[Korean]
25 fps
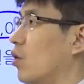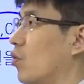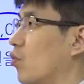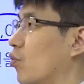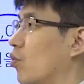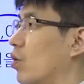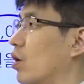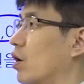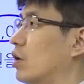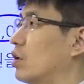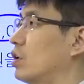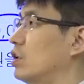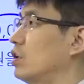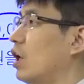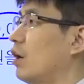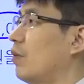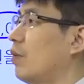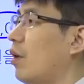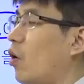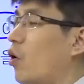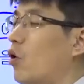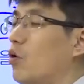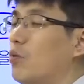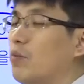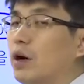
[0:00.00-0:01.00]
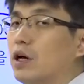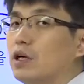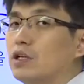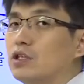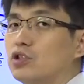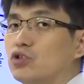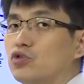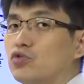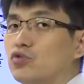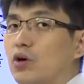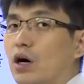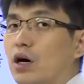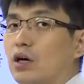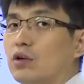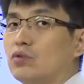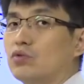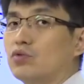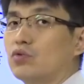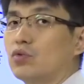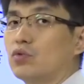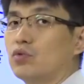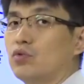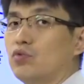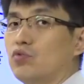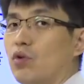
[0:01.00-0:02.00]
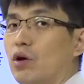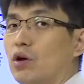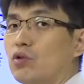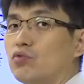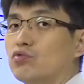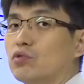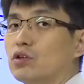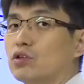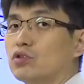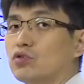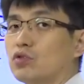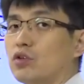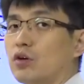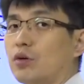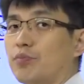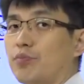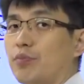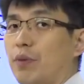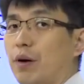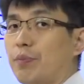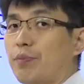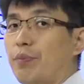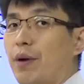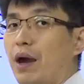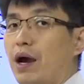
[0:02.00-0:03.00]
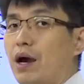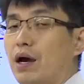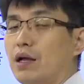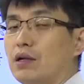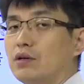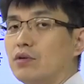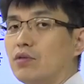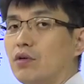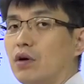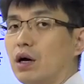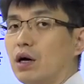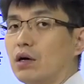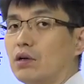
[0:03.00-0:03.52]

왜 그나마 얼마 있지도 않은 돈을 외국에서 다 막 빼가는 거야.